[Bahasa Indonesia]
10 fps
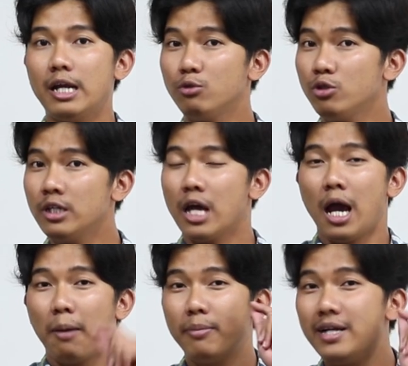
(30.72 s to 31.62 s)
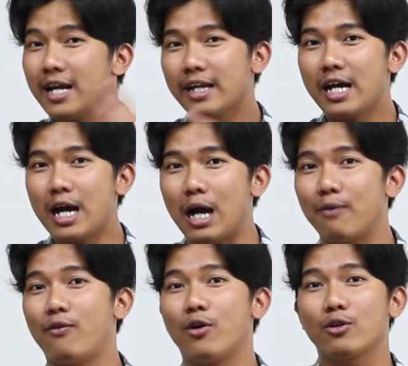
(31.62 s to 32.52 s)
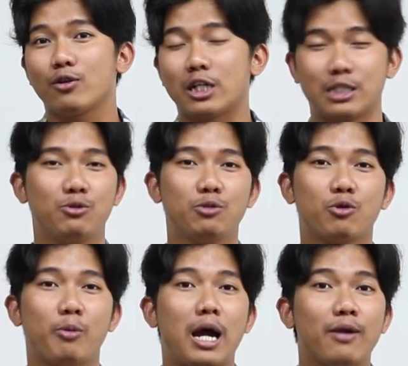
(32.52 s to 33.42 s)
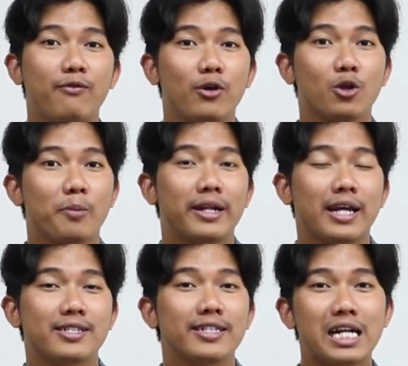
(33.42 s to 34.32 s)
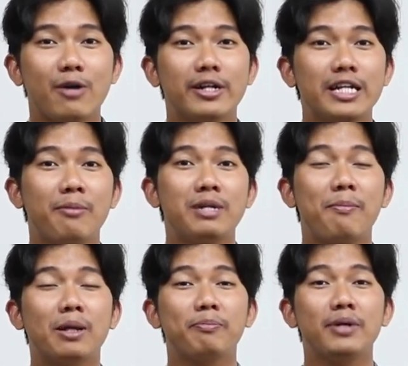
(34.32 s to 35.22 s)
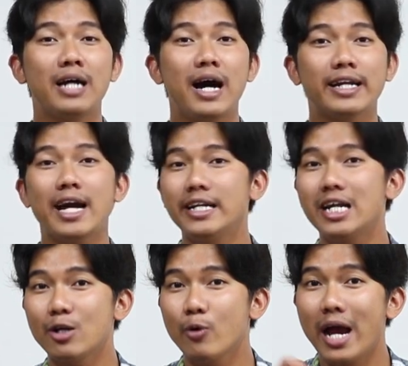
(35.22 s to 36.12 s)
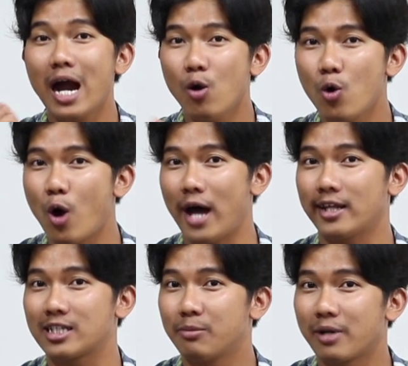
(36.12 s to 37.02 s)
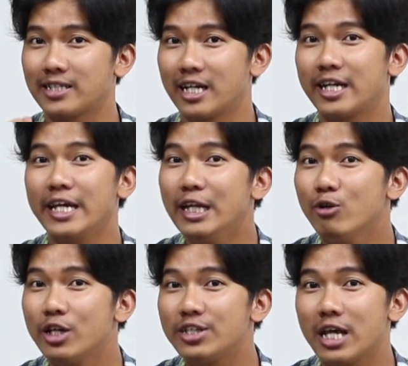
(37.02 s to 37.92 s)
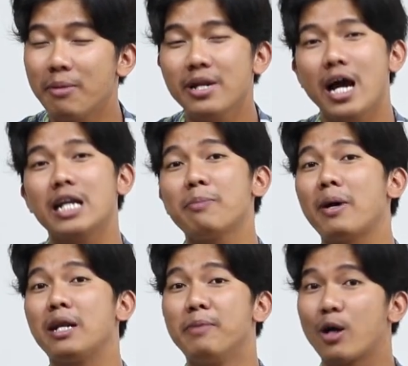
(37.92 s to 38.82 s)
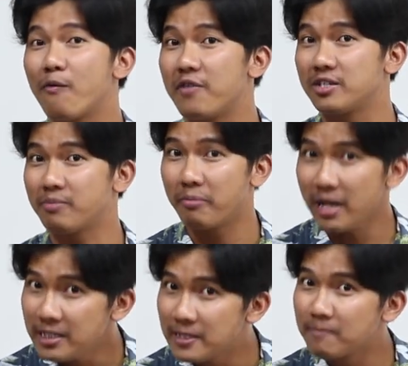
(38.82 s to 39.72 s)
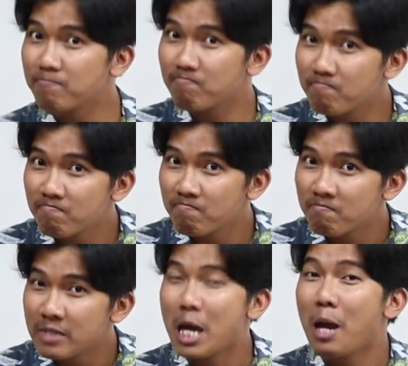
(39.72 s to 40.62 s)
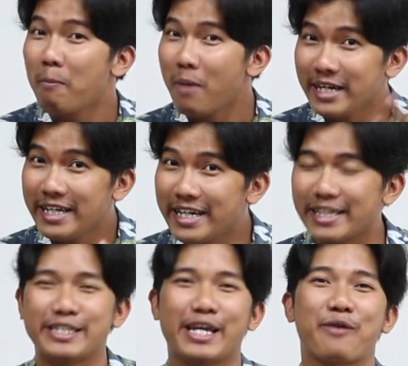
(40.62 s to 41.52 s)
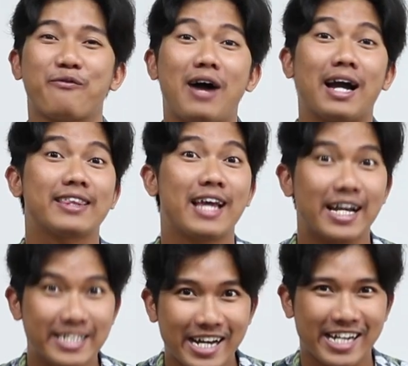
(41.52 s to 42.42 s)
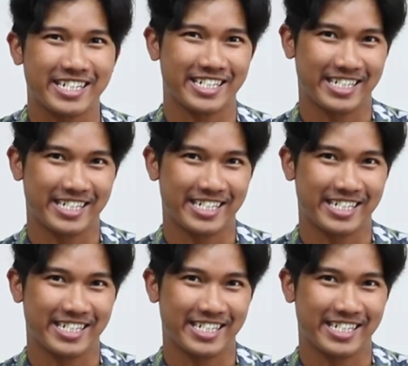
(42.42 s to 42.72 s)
Namun, benarkah foto tersebut merupakan foto Menkes Terawan yang mendapat penghargaan dari WHO atas keberhasilan Indonesia menangani pandemi COVID-19? Mari kita cek faktanya.